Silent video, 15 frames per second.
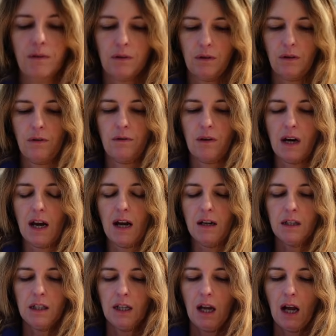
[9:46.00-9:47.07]
que voilà.
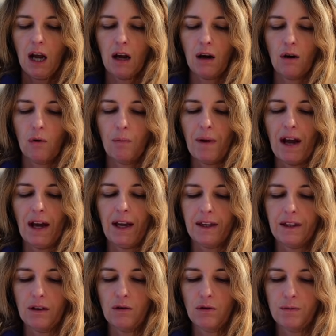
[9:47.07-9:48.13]
Alors
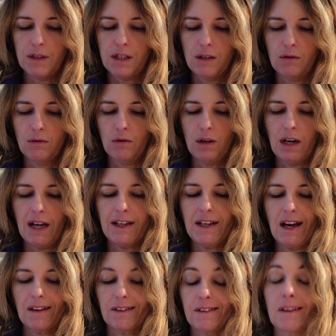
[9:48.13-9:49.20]
pareil, hein, le petit haut, là, il est
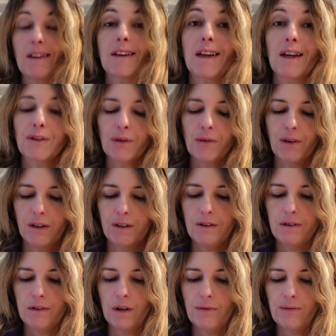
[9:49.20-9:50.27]
à
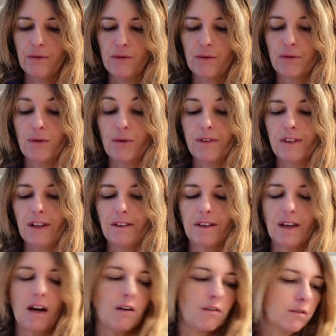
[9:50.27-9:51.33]
5,99 au lieu de
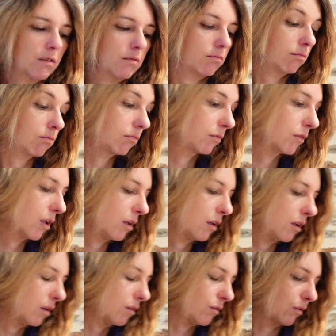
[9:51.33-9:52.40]
7,40.
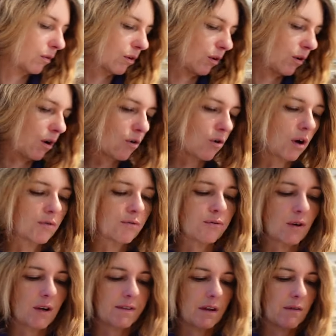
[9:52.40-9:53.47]
Donc euh, encore une
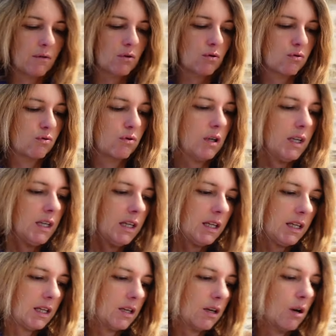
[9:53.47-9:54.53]
fois, ça vaut le coup.
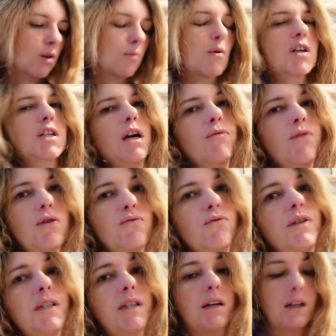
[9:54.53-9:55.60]
Et euh, moi, chaque fois, je vous le
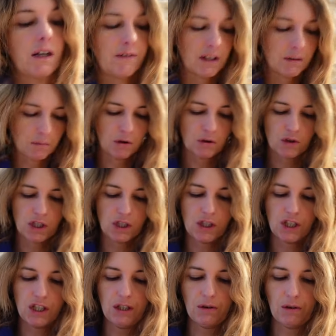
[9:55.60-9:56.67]
dis, hein, les vêtements chez
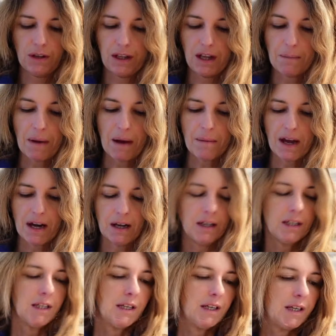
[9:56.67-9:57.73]
Chine, on en a pas mal.
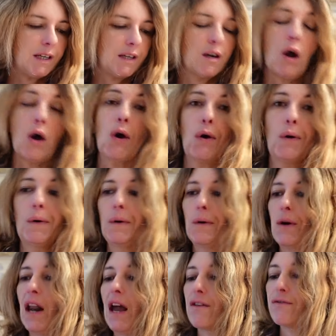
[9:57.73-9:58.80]
Et
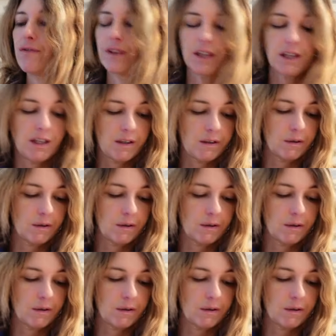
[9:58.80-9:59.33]
laver,